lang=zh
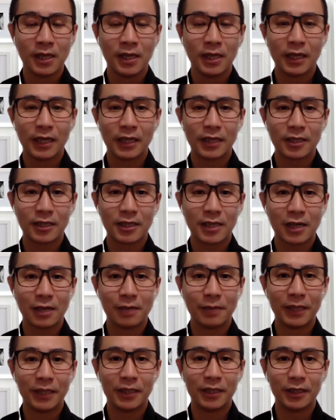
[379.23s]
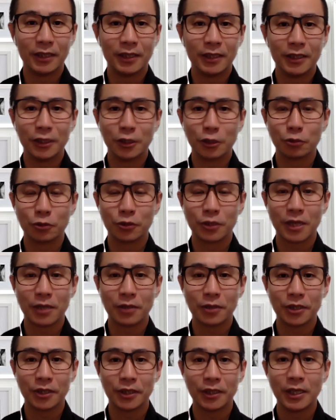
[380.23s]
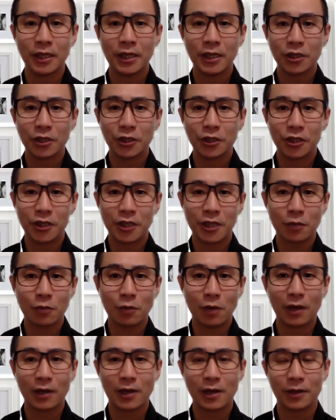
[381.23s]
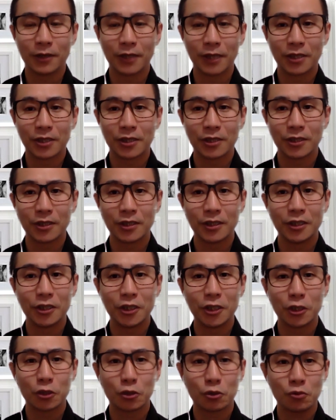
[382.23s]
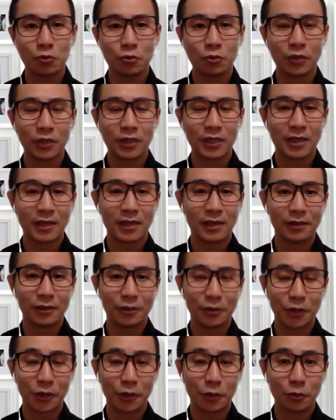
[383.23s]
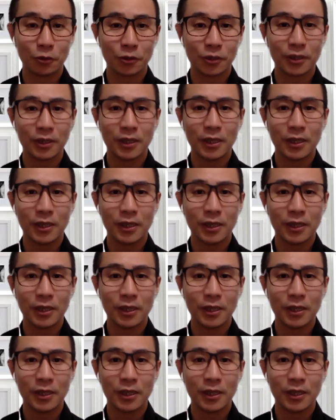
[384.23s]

来自香港媒体引述消息，指接广告的是日经中国香港有限公司，